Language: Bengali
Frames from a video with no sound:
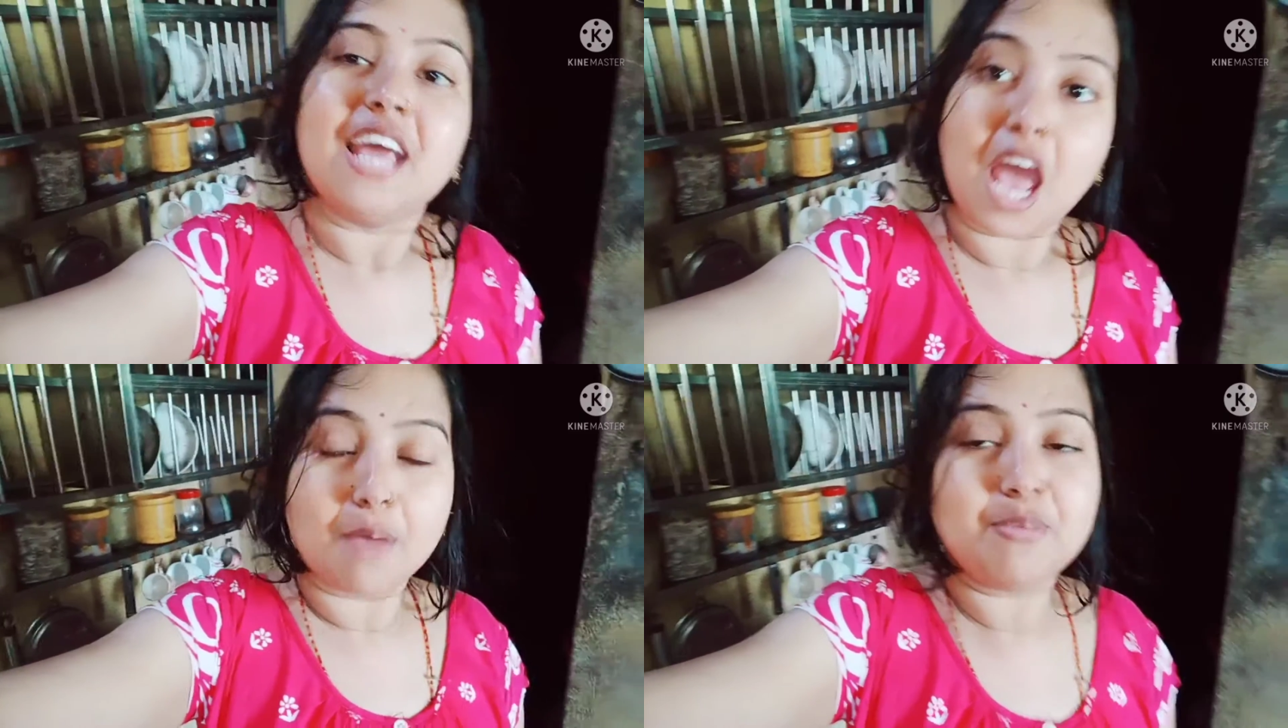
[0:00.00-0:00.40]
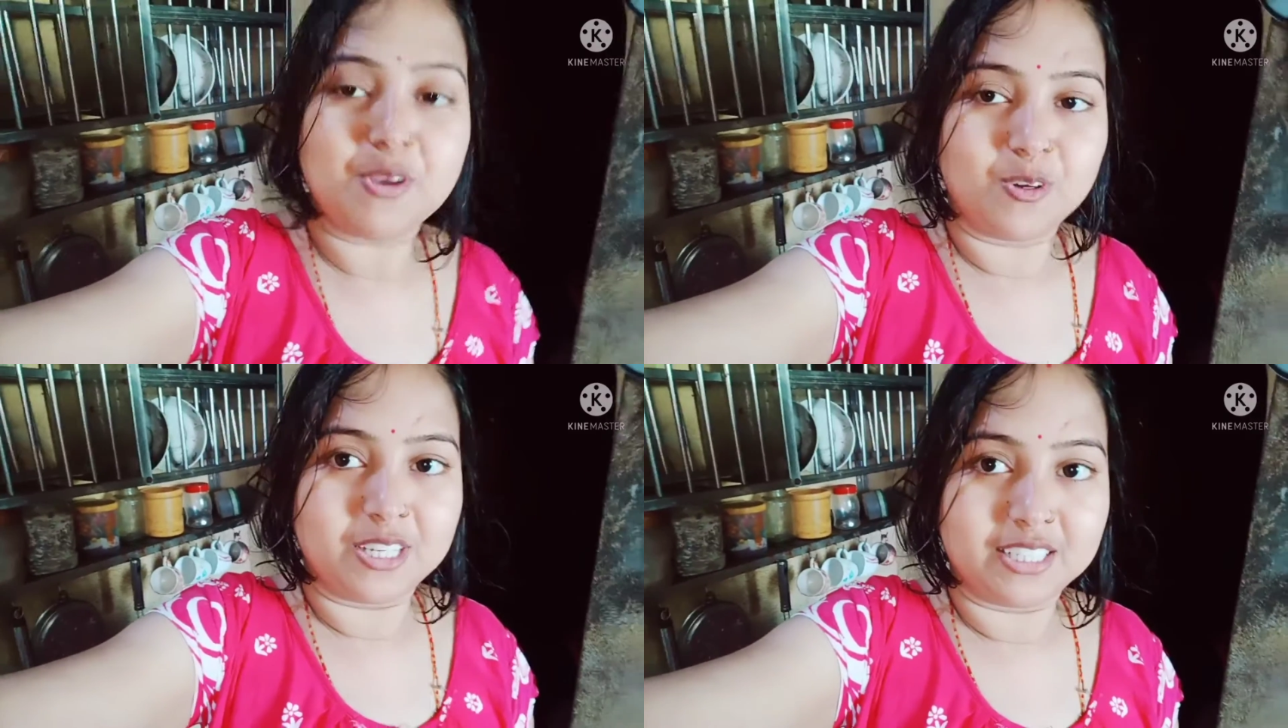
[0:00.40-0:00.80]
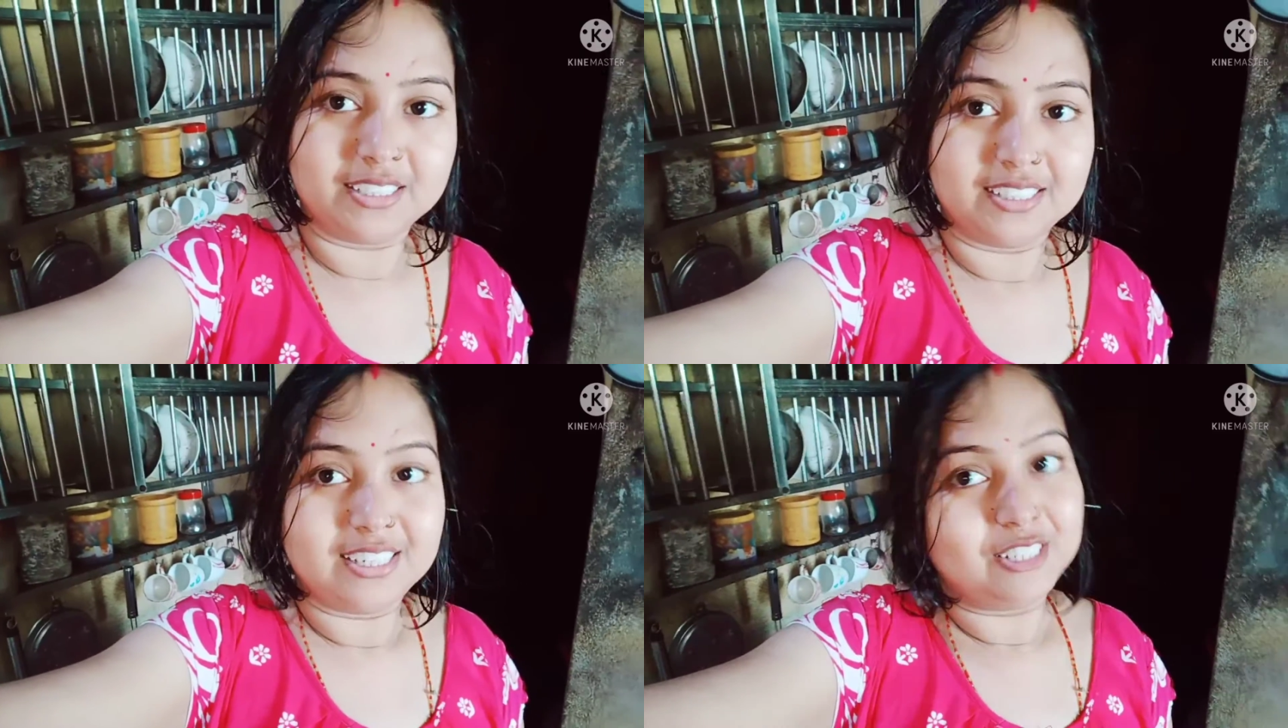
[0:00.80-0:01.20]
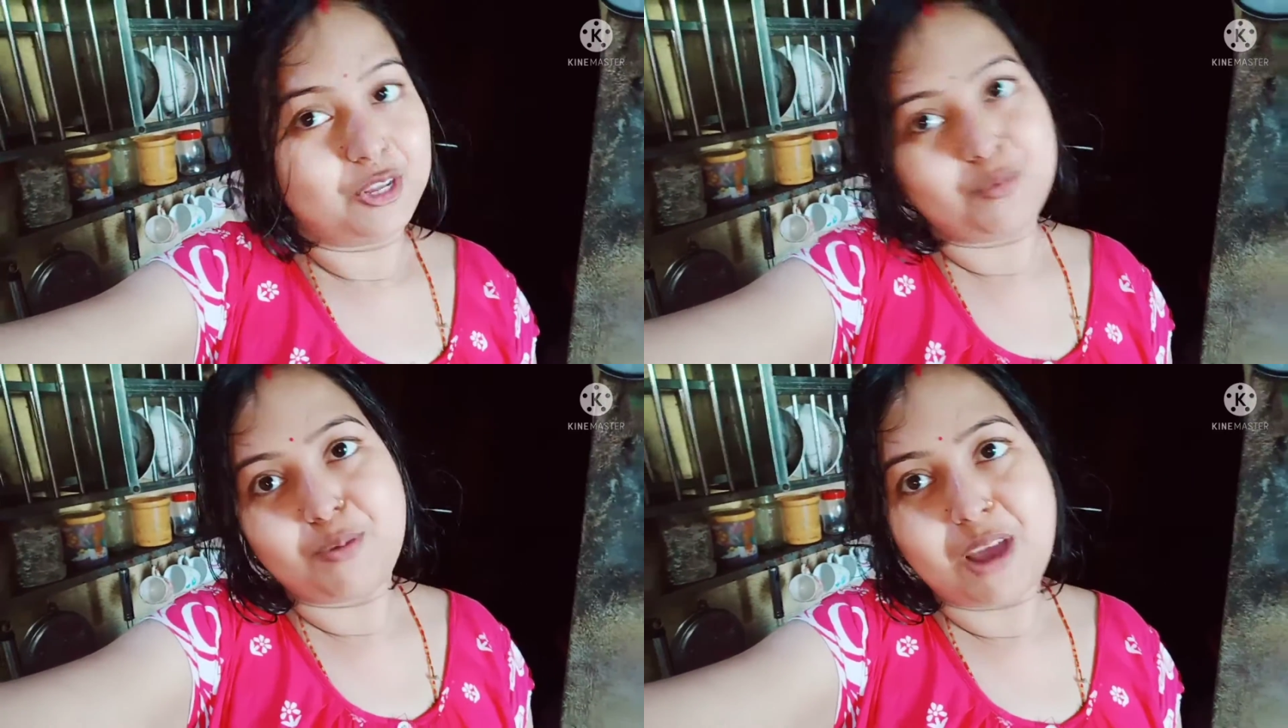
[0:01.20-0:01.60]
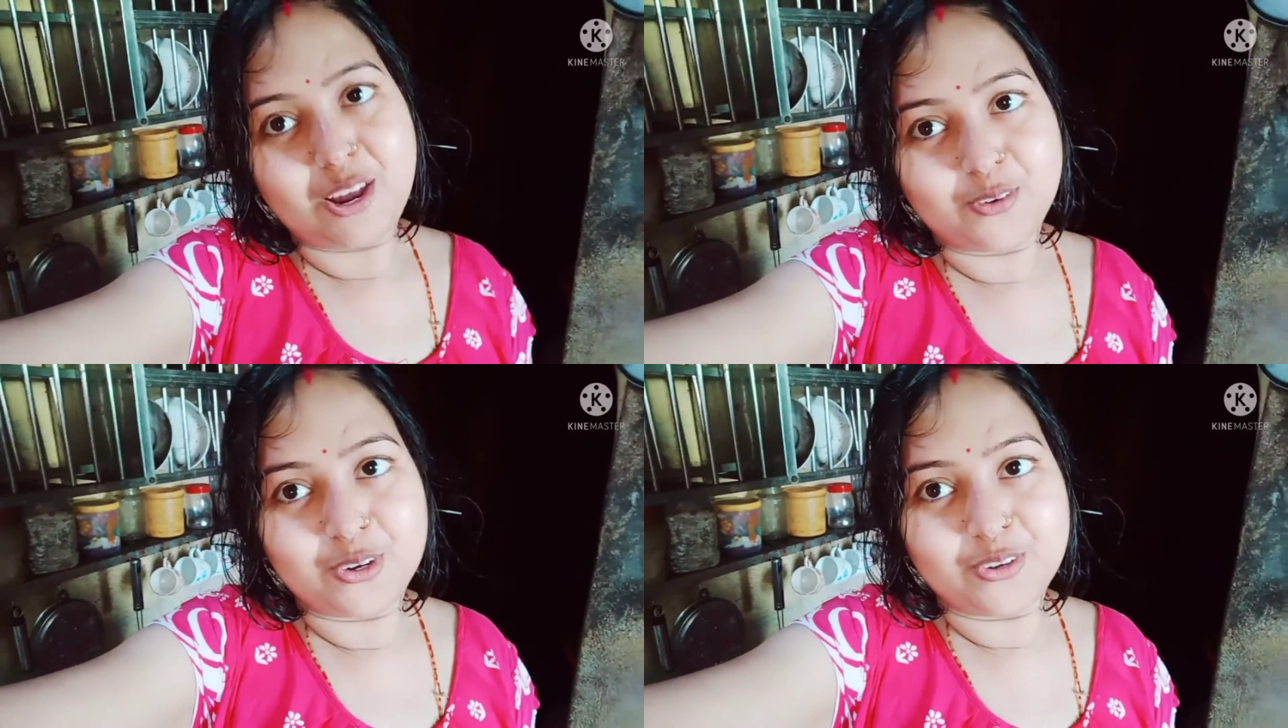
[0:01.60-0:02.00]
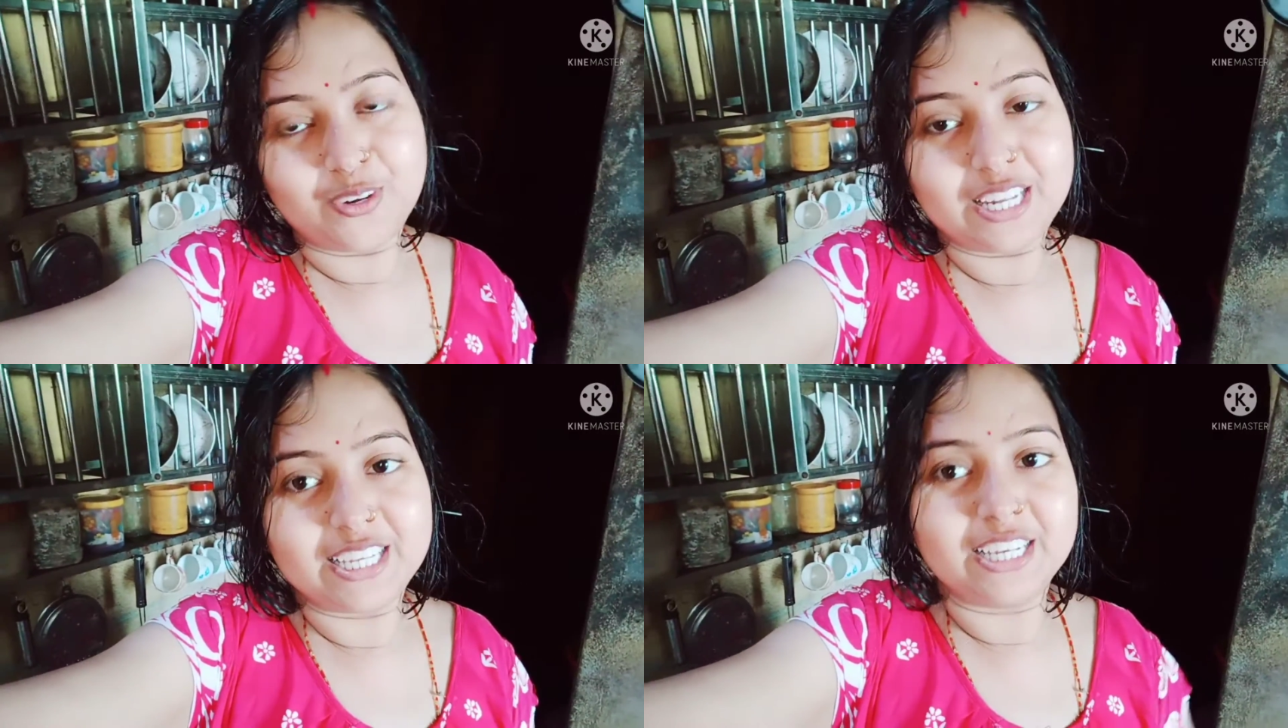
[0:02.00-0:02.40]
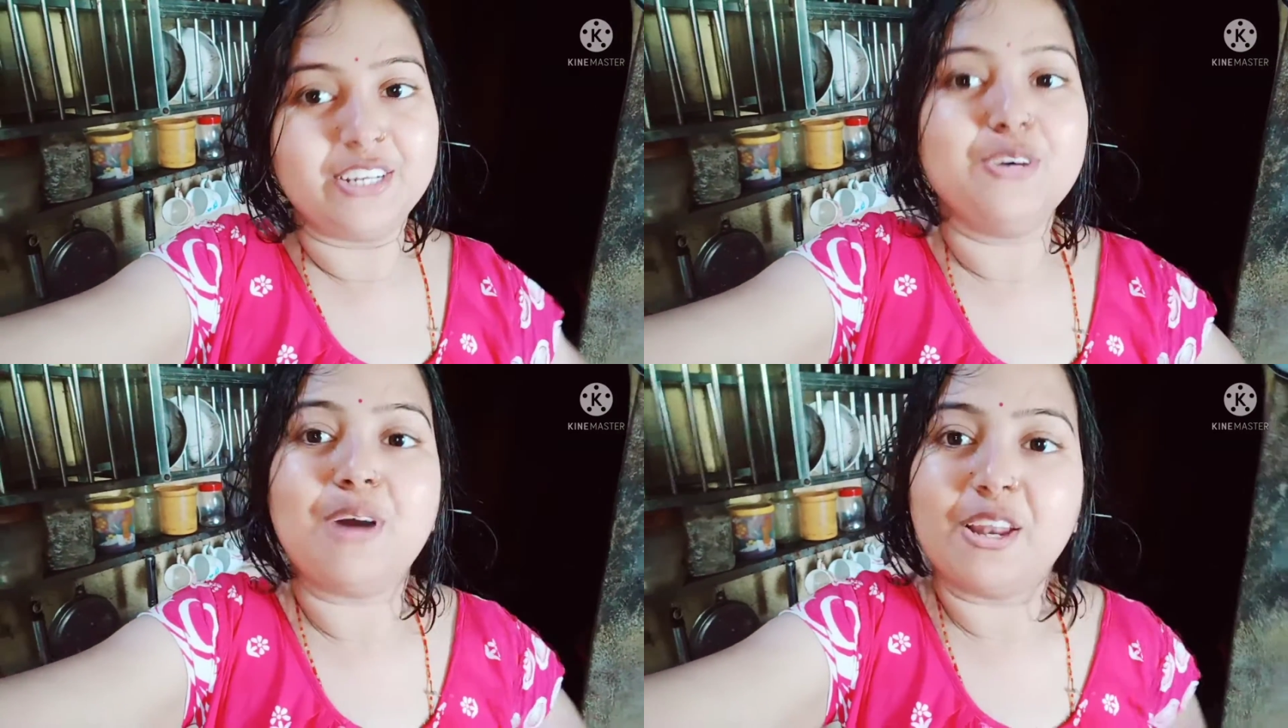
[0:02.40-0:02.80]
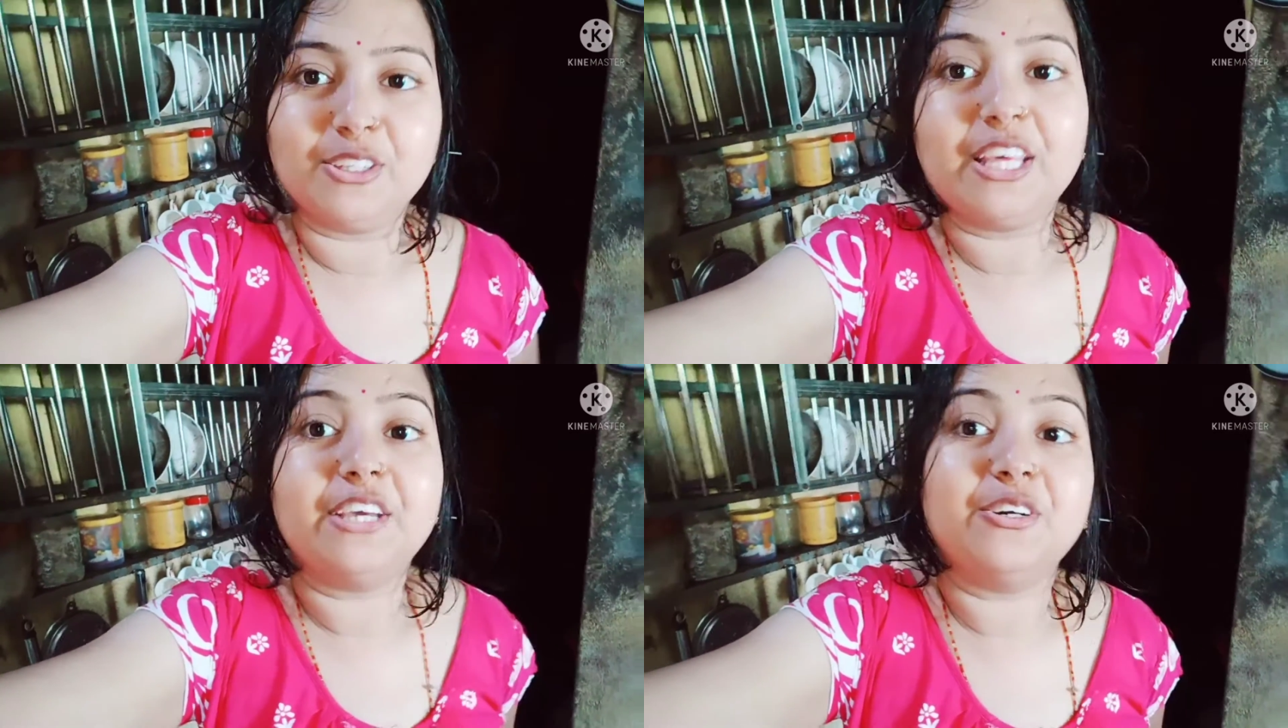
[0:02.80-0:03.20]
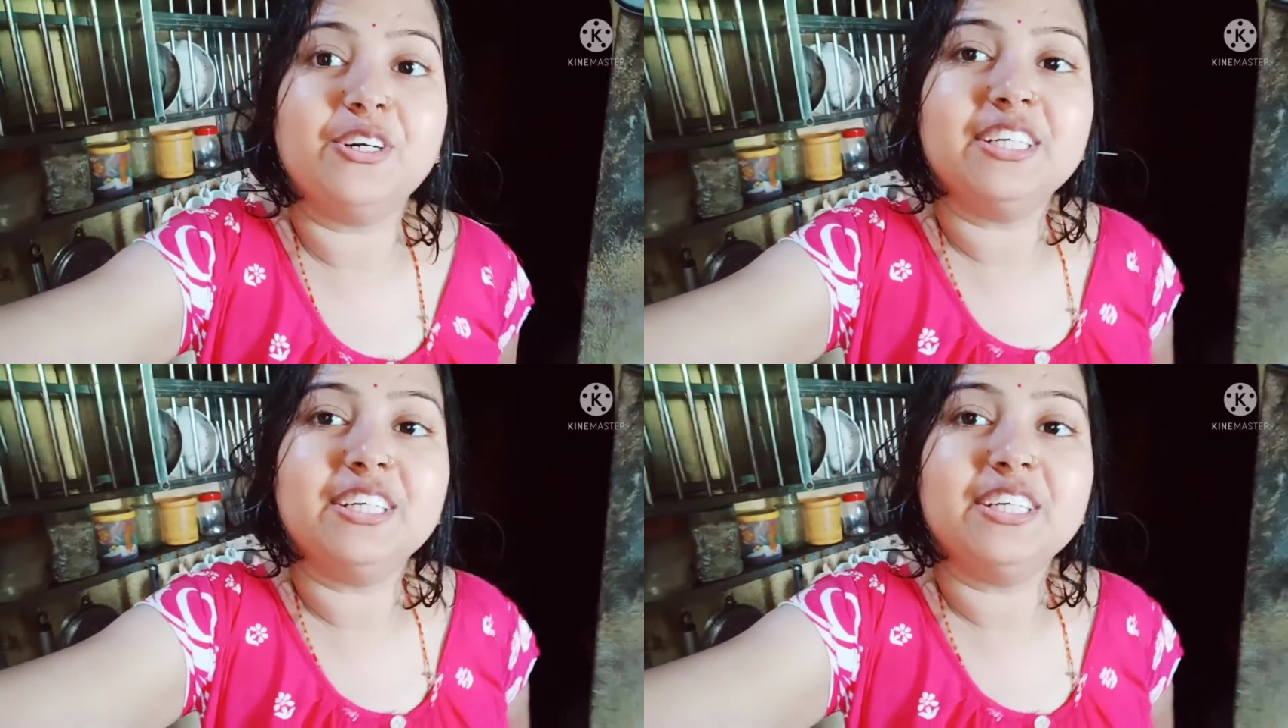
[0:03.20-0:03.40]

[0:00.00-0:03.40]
হ্যাপি হোলি তোমরা ভালো করে হোলি খেলো ভালো থেকো